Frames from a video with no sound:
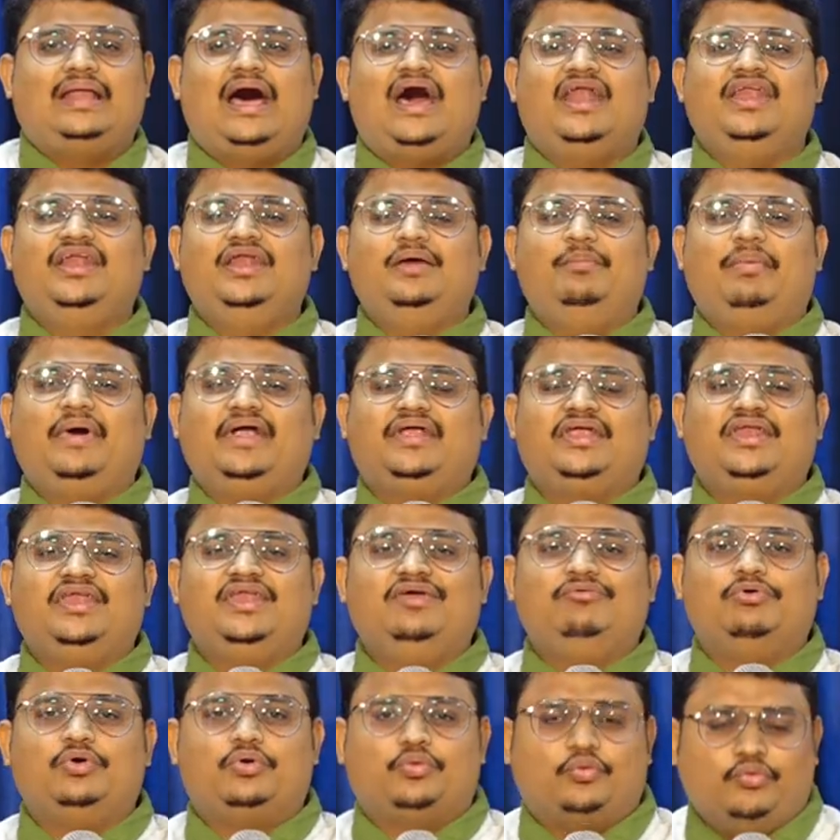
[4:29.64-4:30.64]
దానిని బట్టి
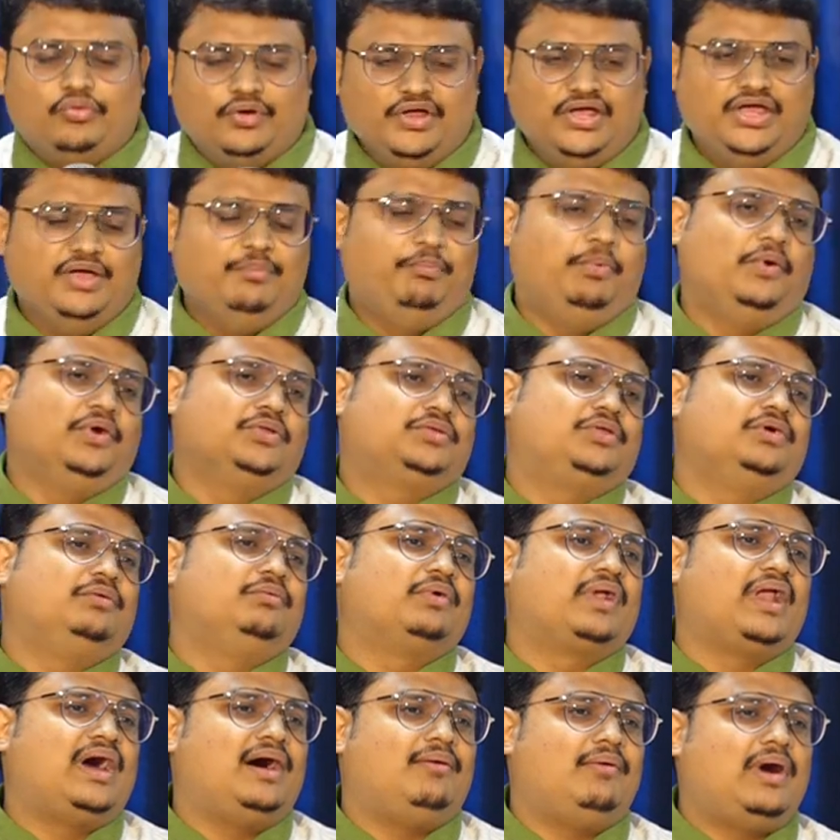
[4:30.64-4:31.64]
నీవు కురిగిపోతూ
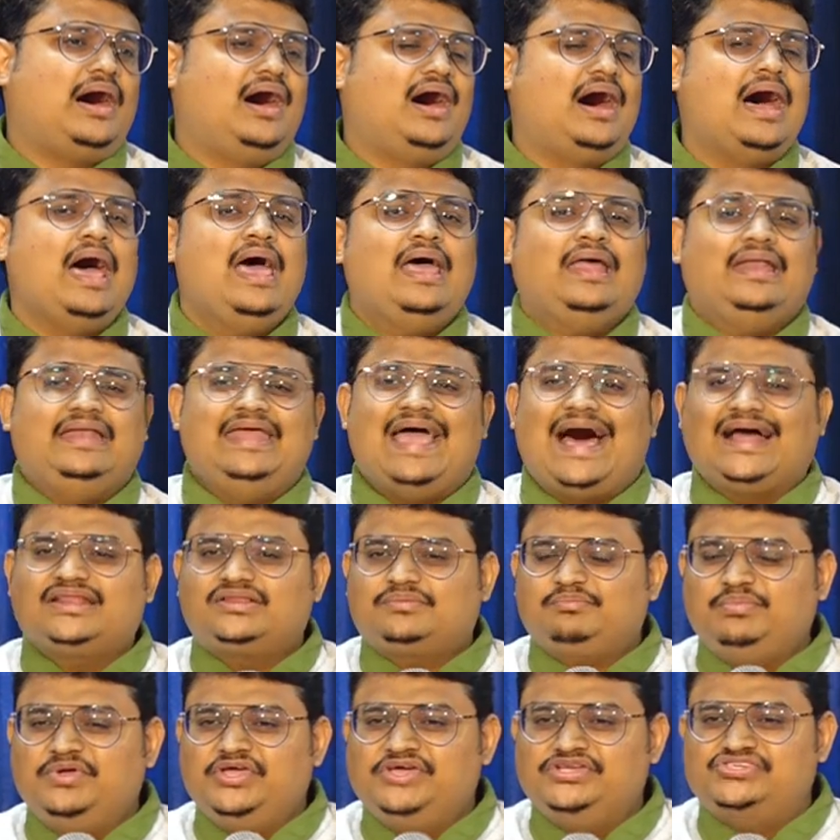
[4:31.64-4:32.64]
ఉన్నావా నీ
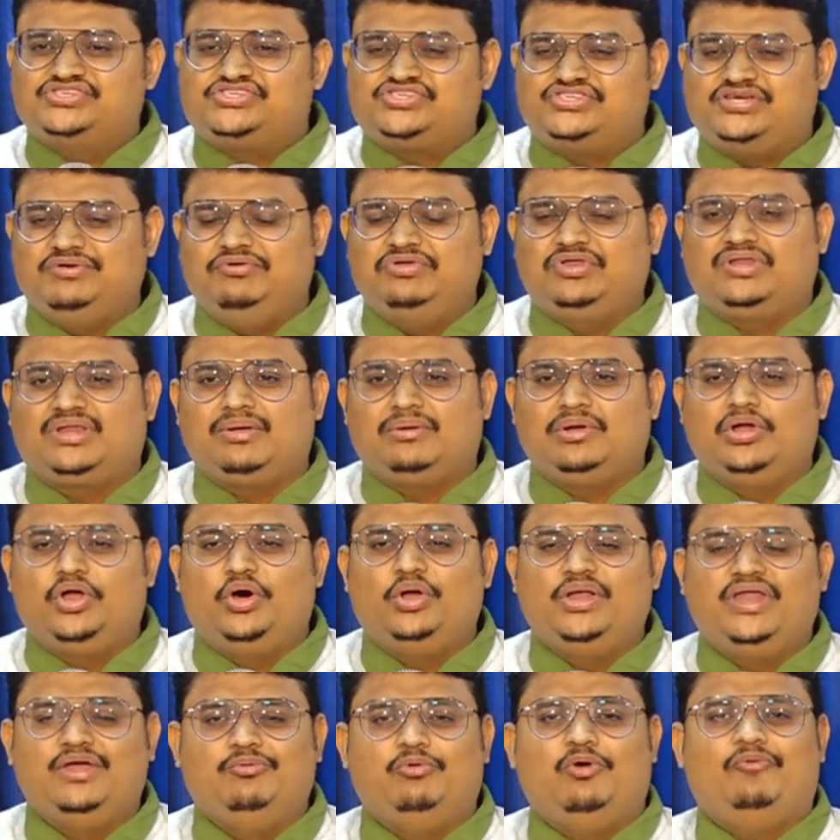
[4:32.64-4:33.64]
ఆత్మీయ జీవితంలో
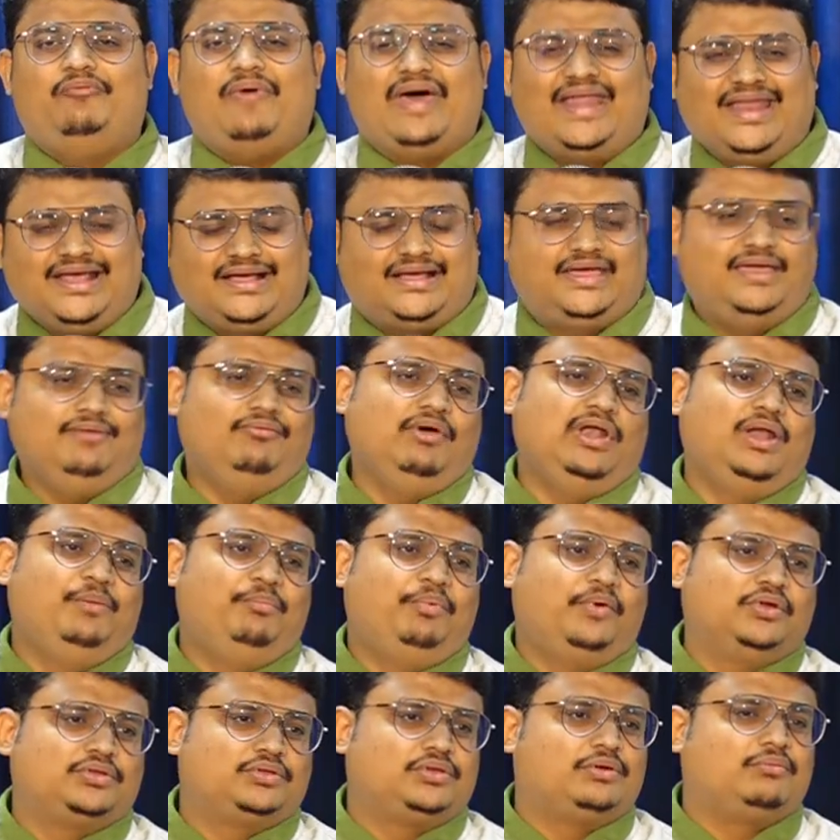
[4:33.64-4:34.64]
నీవు వెనక్కి
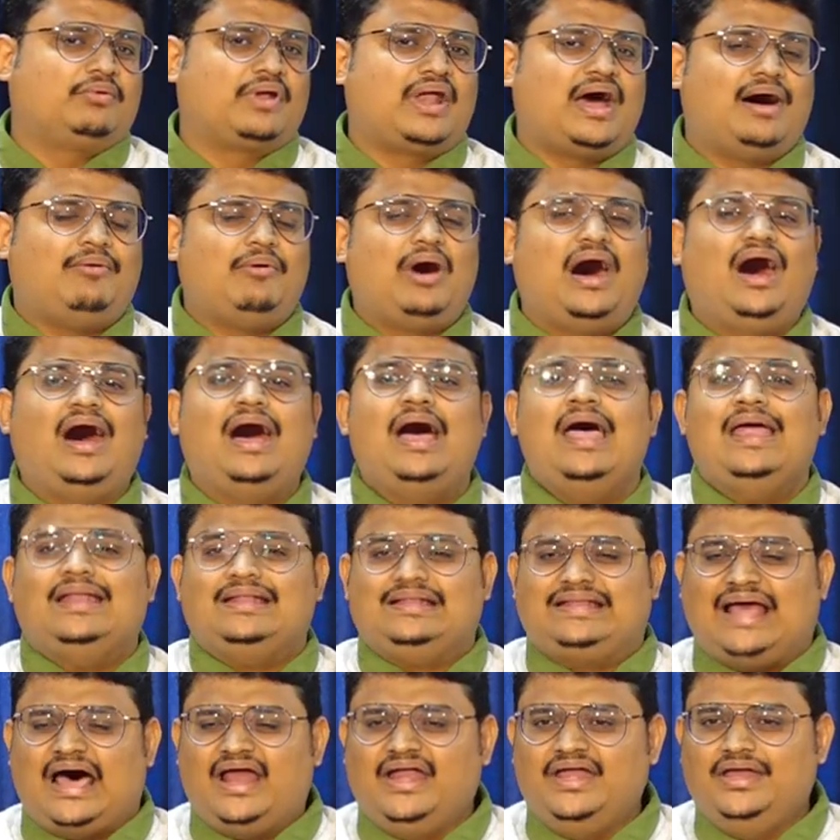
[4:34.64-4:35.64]
వెళ్ళిపోతూ ఉన్నావా
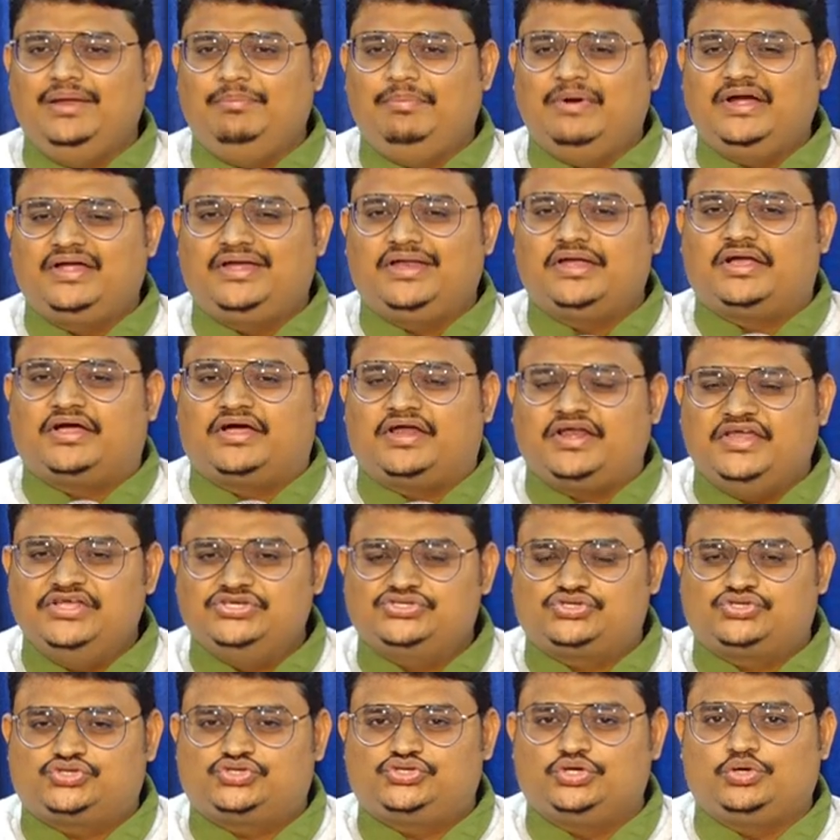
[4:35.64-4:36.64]
దాన్ని బట్టి
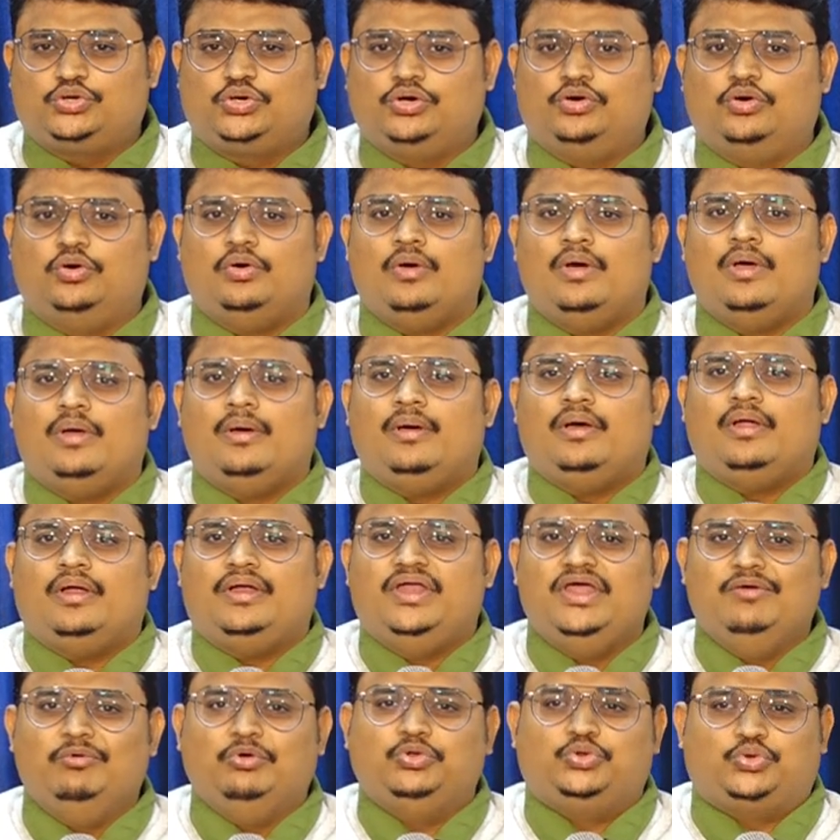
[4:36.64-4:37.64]
క్రీస్తుకు
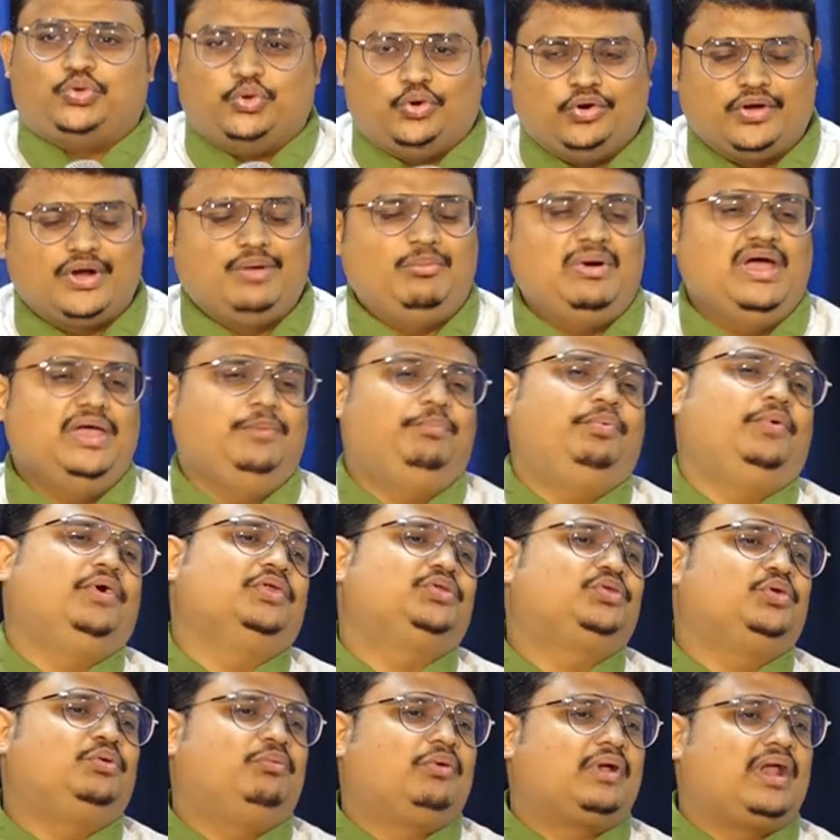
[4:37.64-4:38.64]
నీవు
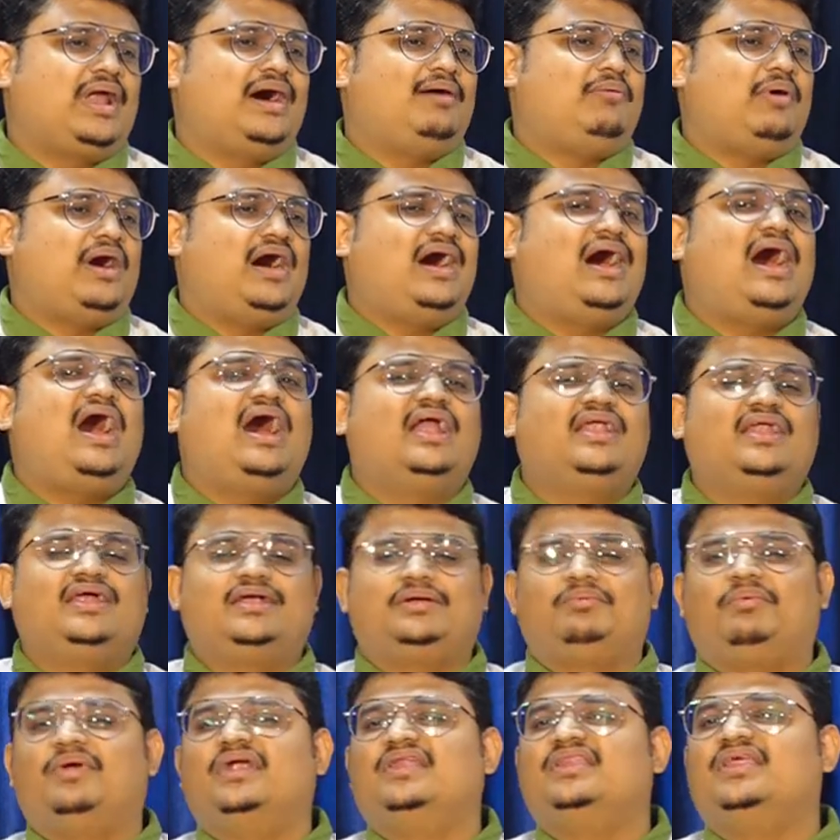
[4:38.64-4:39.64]
దూరమైపోతూ ఉన్నావా
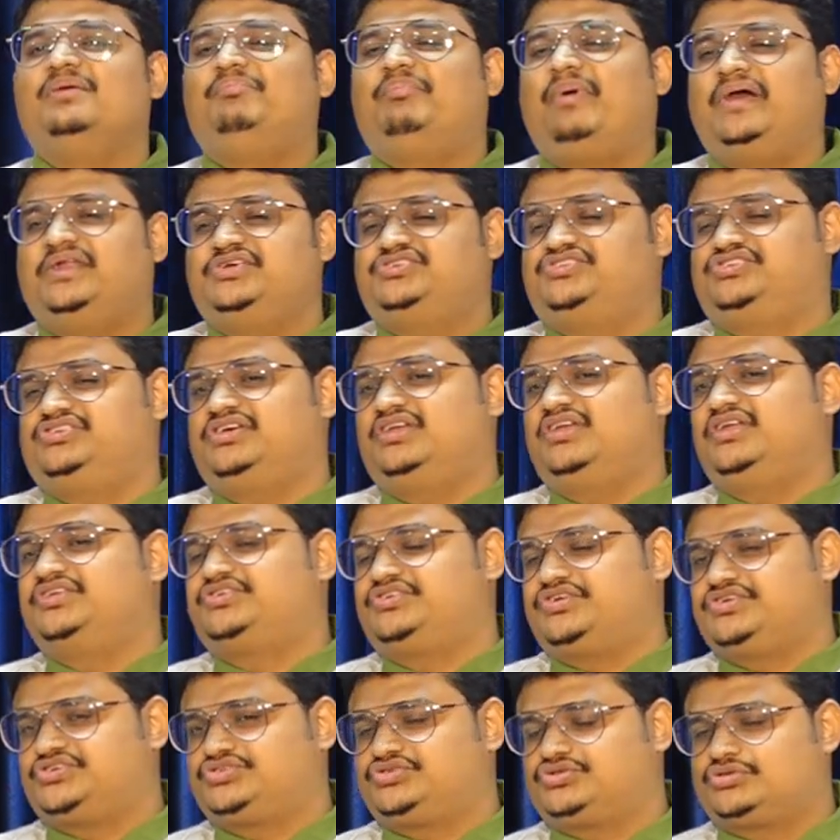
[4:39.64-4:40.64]
అన్నటువంటిది పరిశీలన
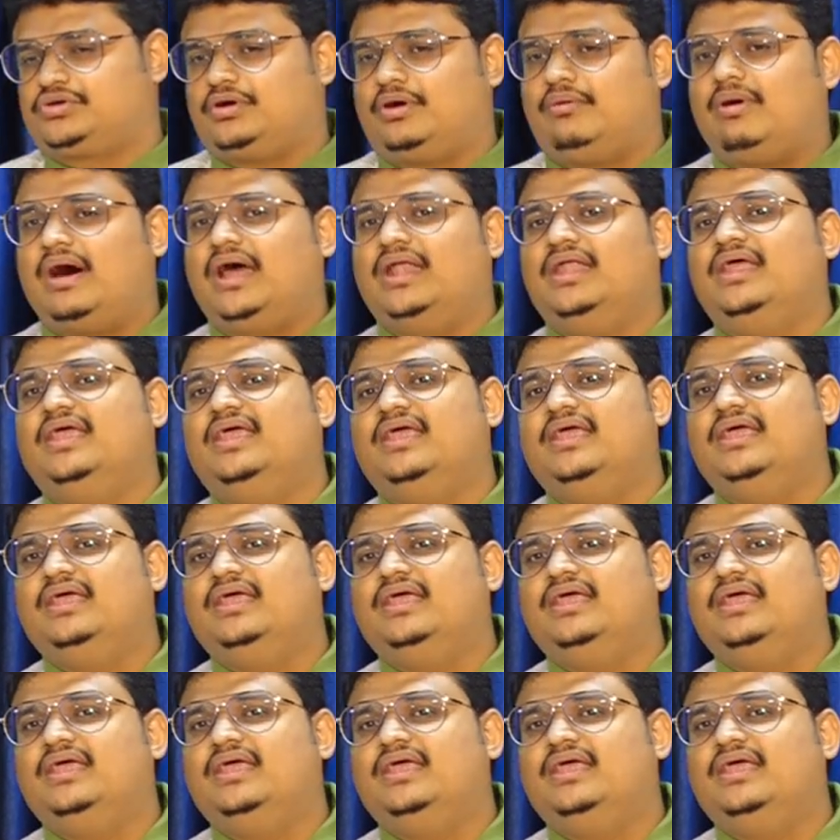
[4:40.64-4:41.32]
చేసుకోవాలి